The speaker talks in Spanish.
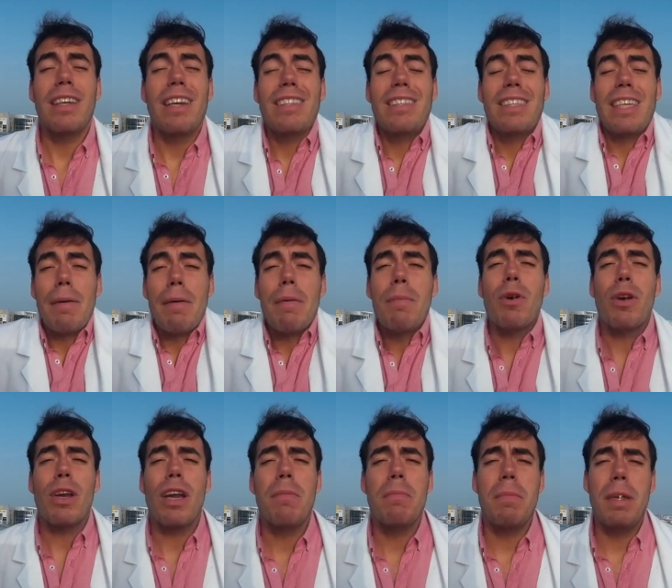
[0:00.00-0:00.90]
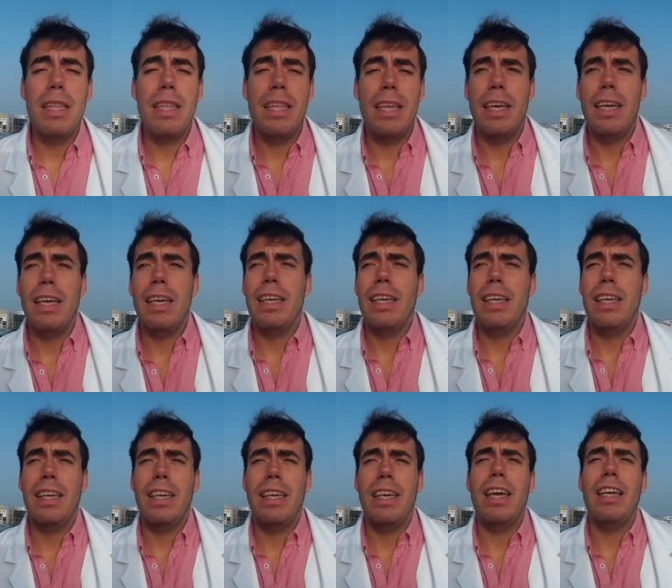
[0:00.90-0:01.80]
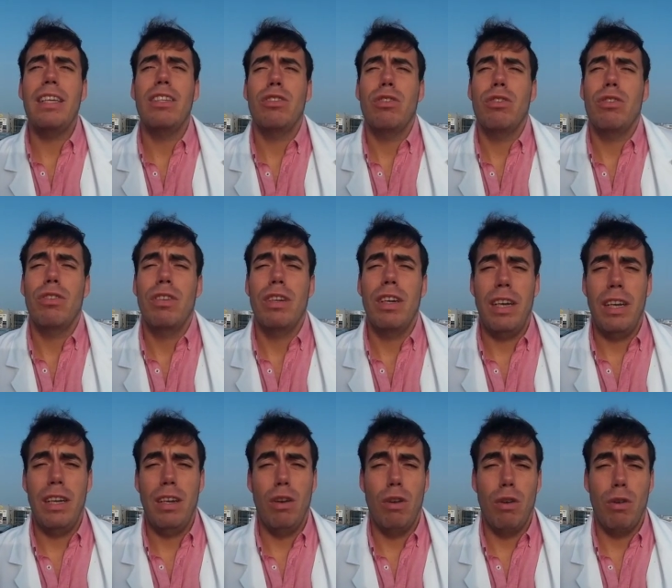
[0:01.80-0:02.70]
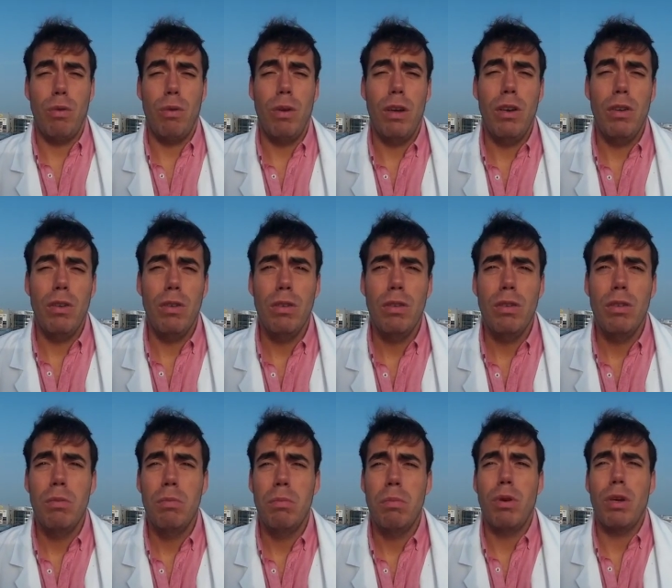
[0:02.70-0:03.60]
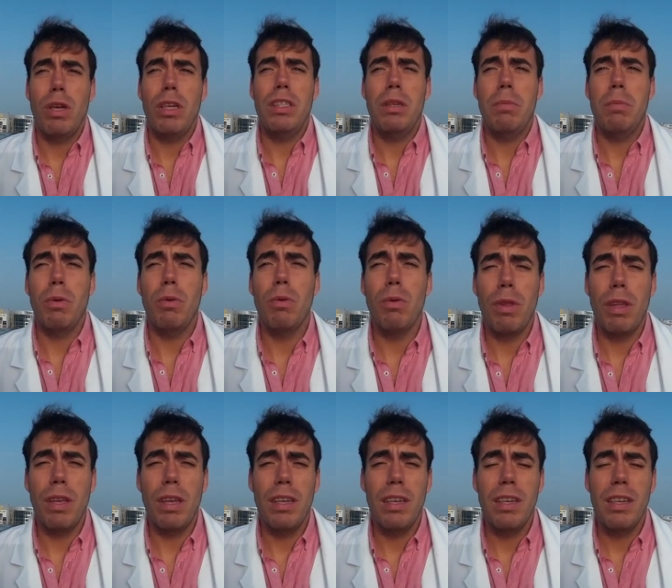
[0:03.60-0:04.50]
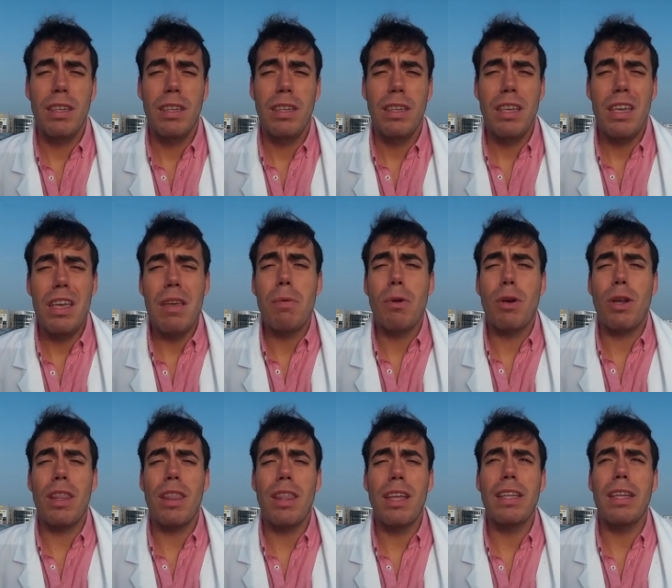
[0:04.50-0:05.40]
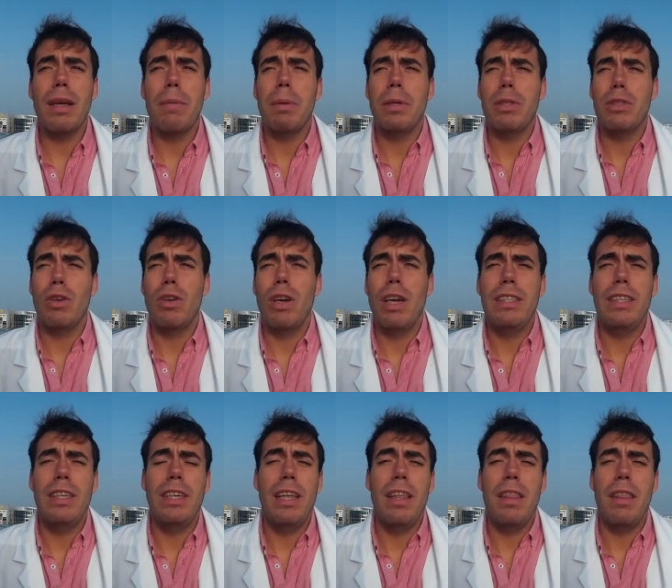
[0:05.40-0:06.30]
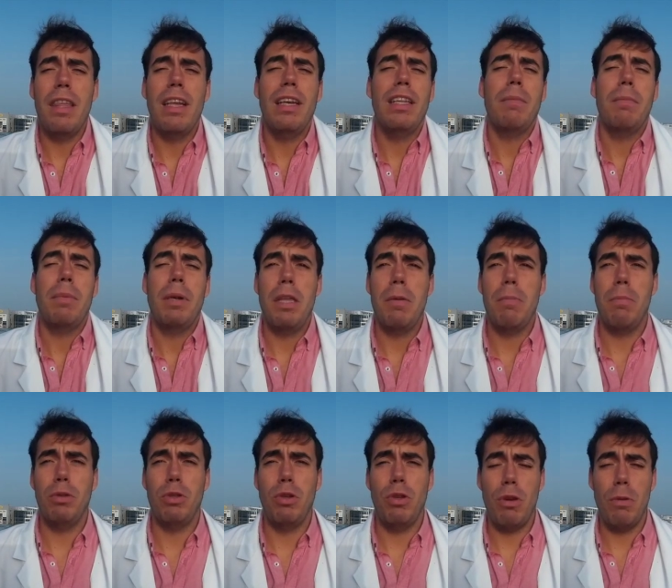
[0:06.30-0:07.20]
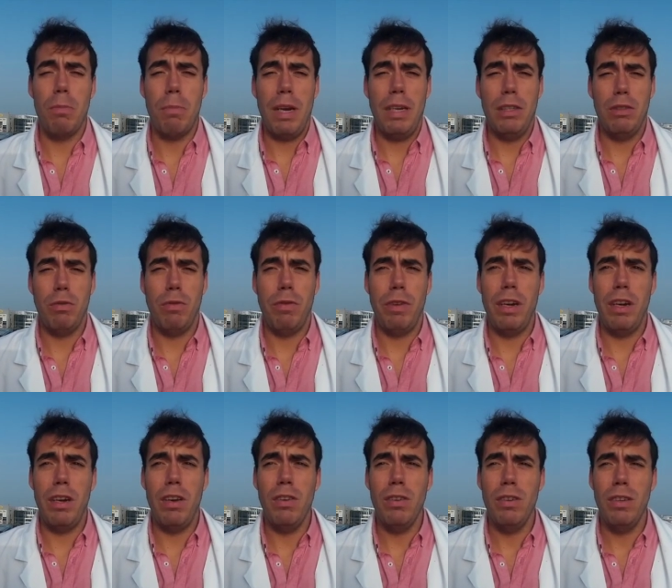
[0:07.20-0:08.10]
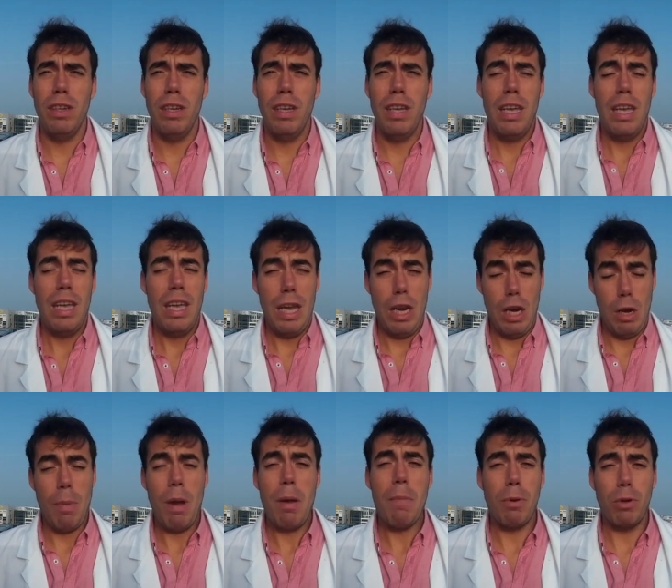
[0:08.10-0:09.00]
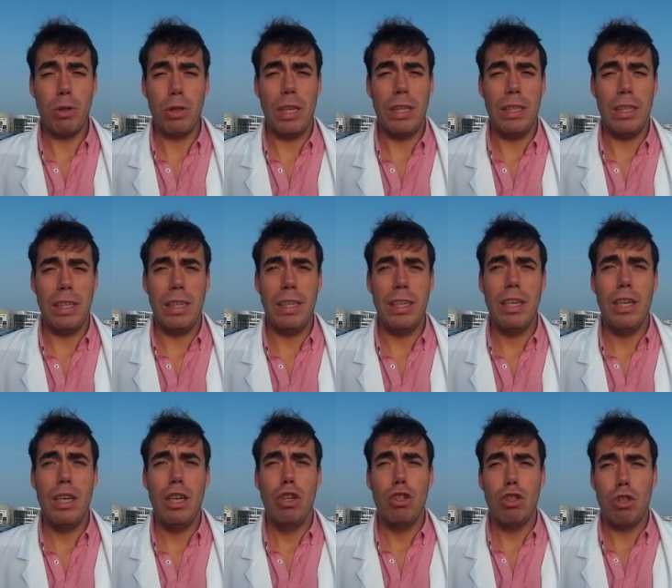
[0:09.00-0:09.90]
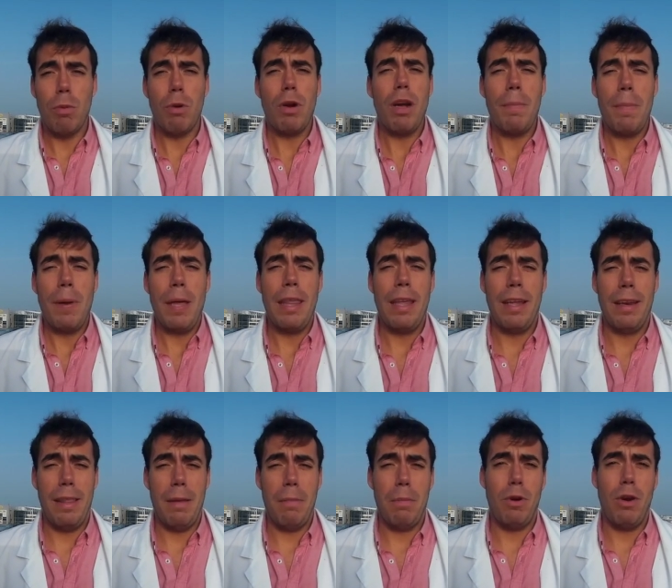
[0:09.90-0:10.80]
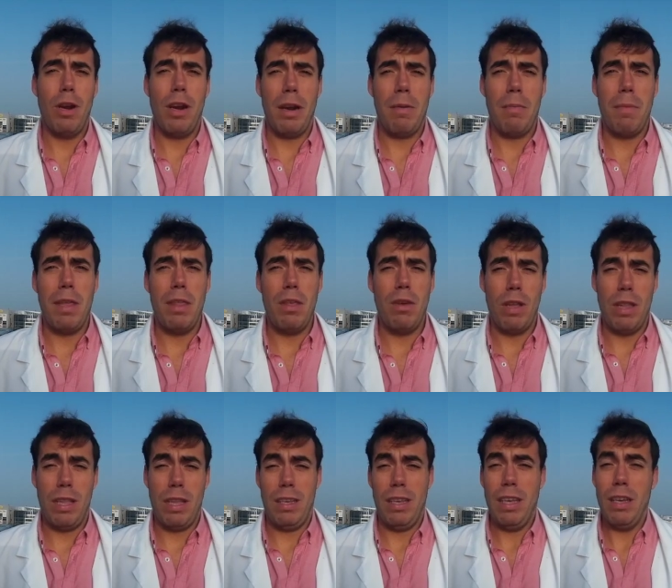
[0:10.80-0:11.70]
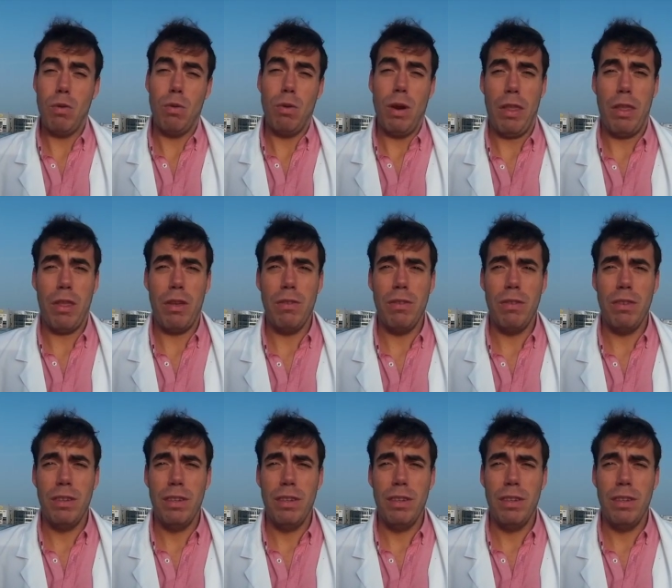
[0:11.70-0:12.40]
¿sabemos realmente qué son los orzuelos? ¿Por qué se producen? ¿Y por qué ciertas personas tienen cierta predisposición para sufrirlo? Y lo más importante, ¿somos capaces de poner remedio a esta y curación?